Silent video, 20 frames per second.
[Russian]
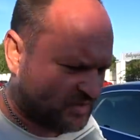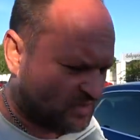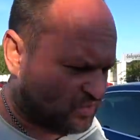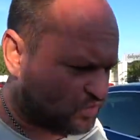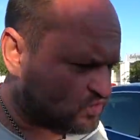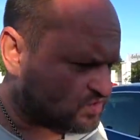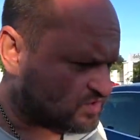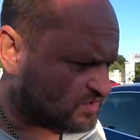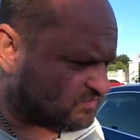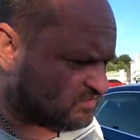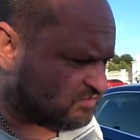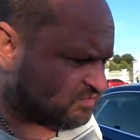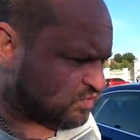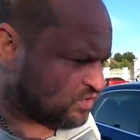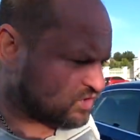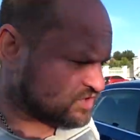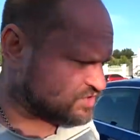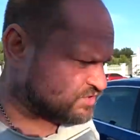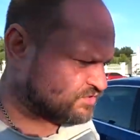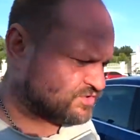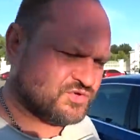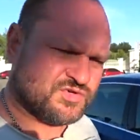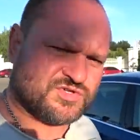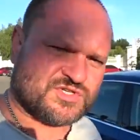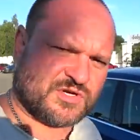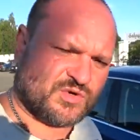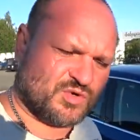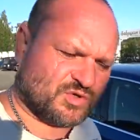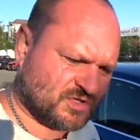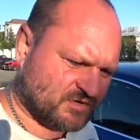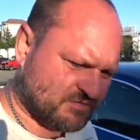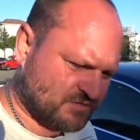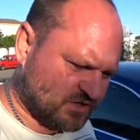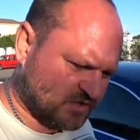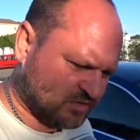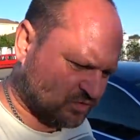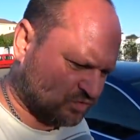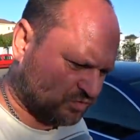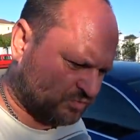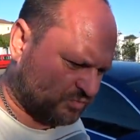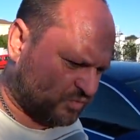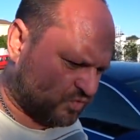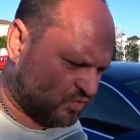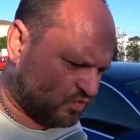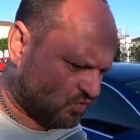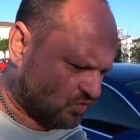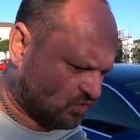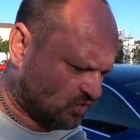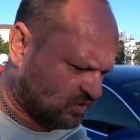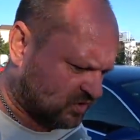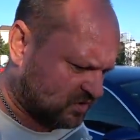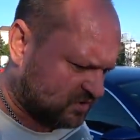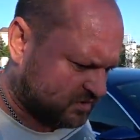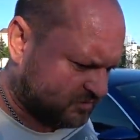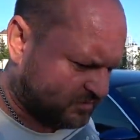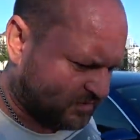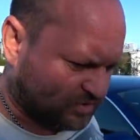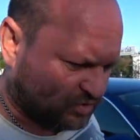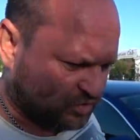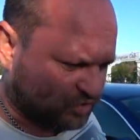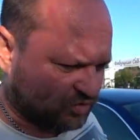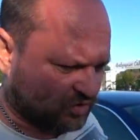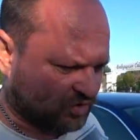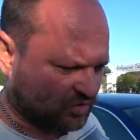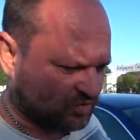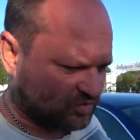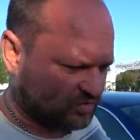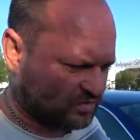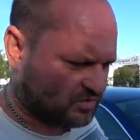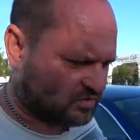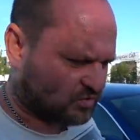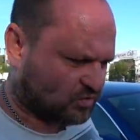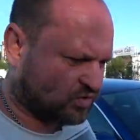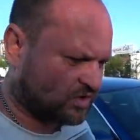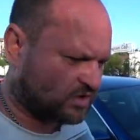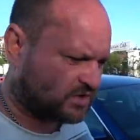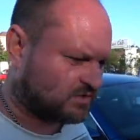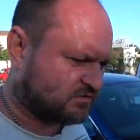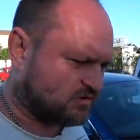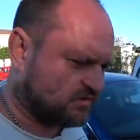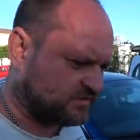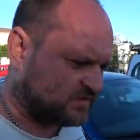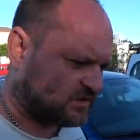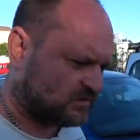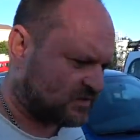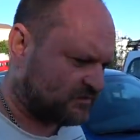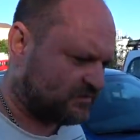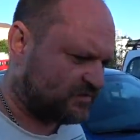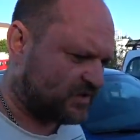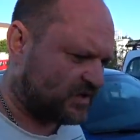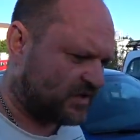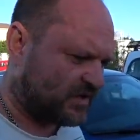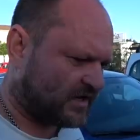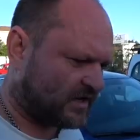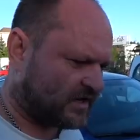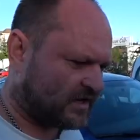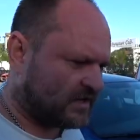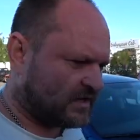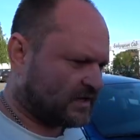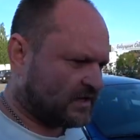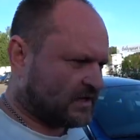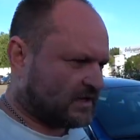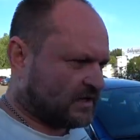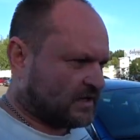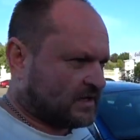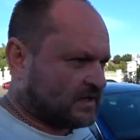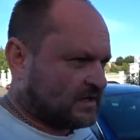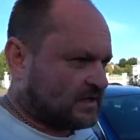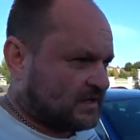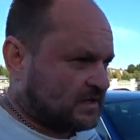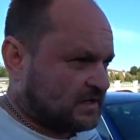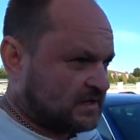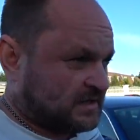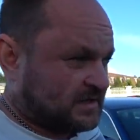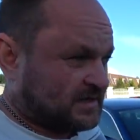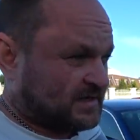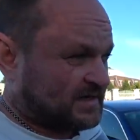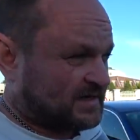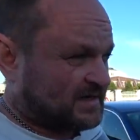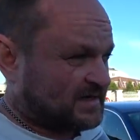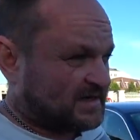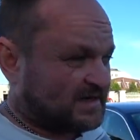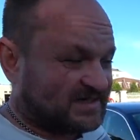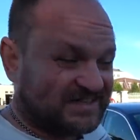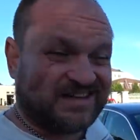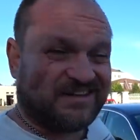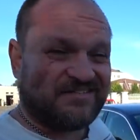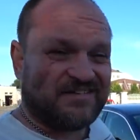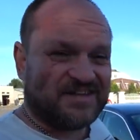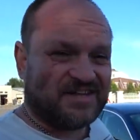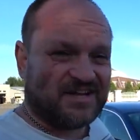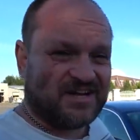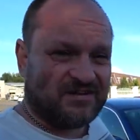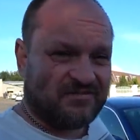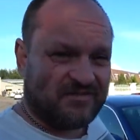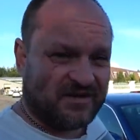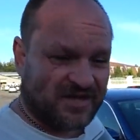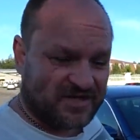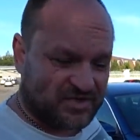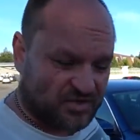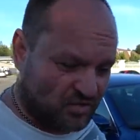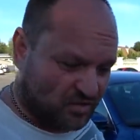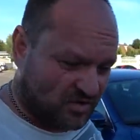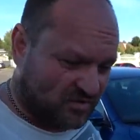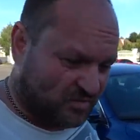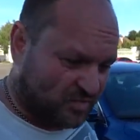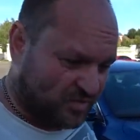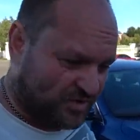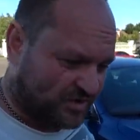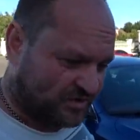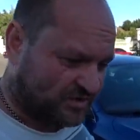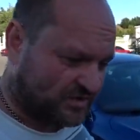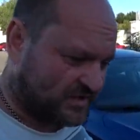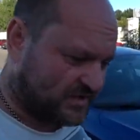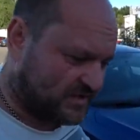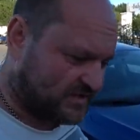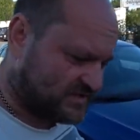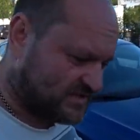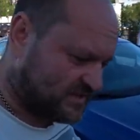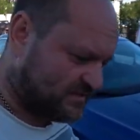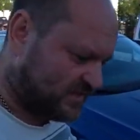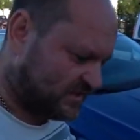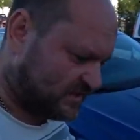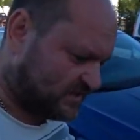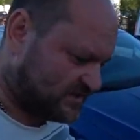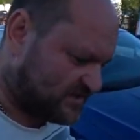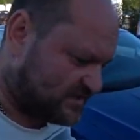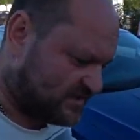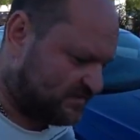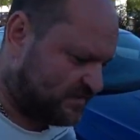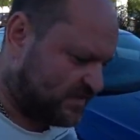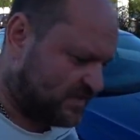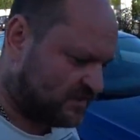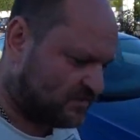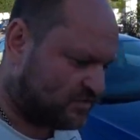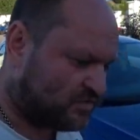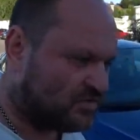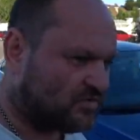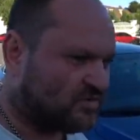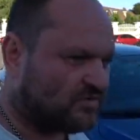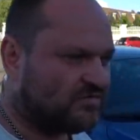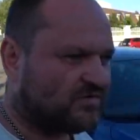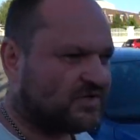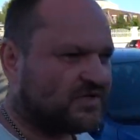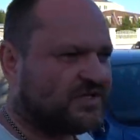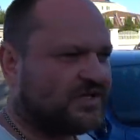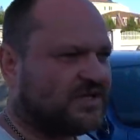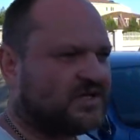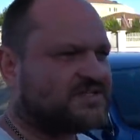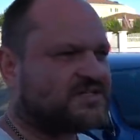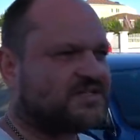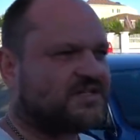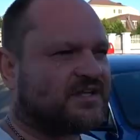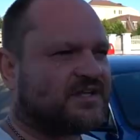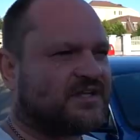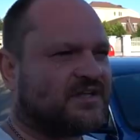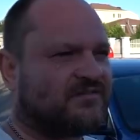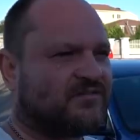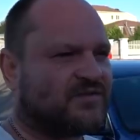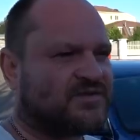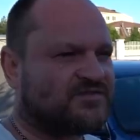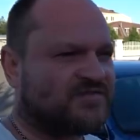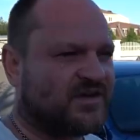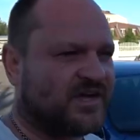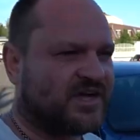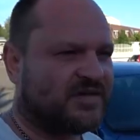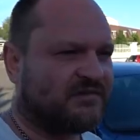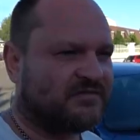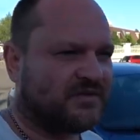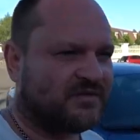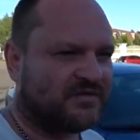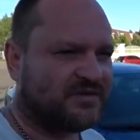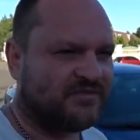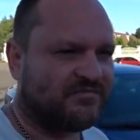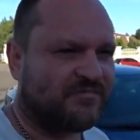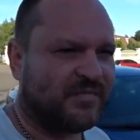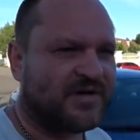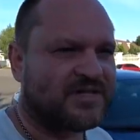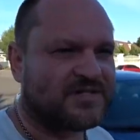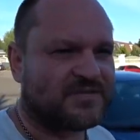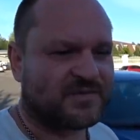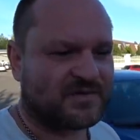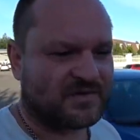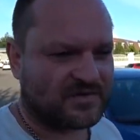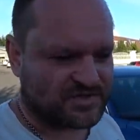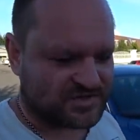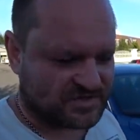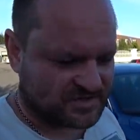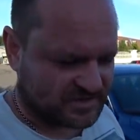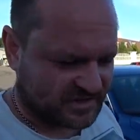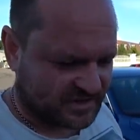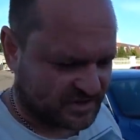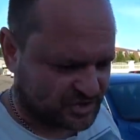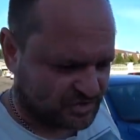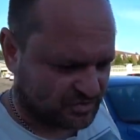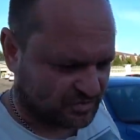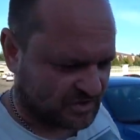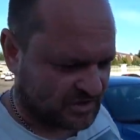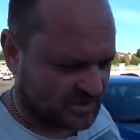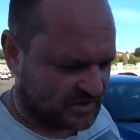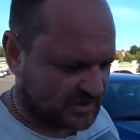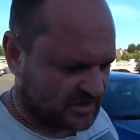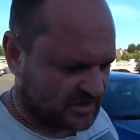по кузову больше у нее залетов нету. По мотору у этого автомобиля, откровенно говоря, скоро будет замена цепи, но владельцы таких Volkswagen, они в принципе должны знать, что